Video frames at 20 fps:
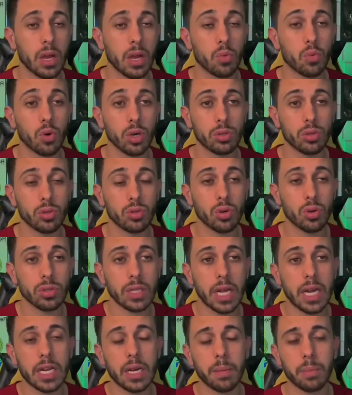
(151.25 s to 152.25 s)
O outro jogo
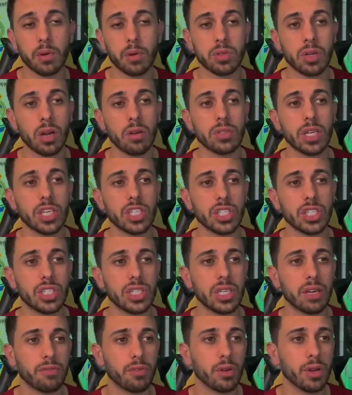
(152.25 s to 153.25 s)
da Liga Profissional da
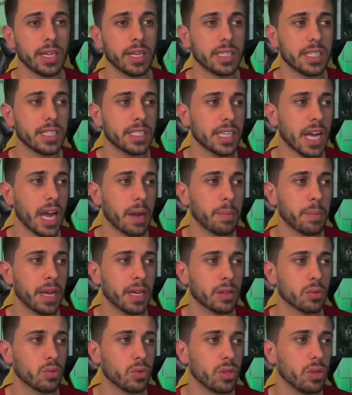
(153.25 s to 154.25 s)
Argentina foi entre
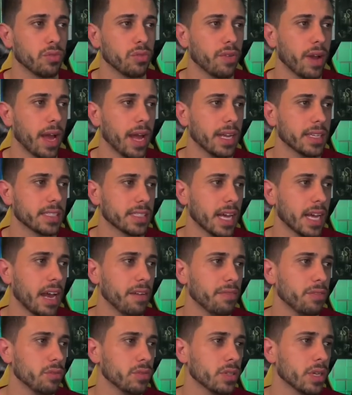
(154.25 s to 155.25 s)
Sarmiento e o Vélez
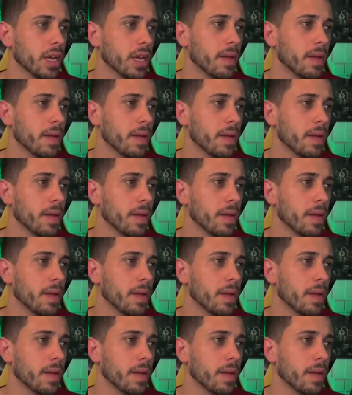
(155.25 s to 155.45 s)
Sarfield.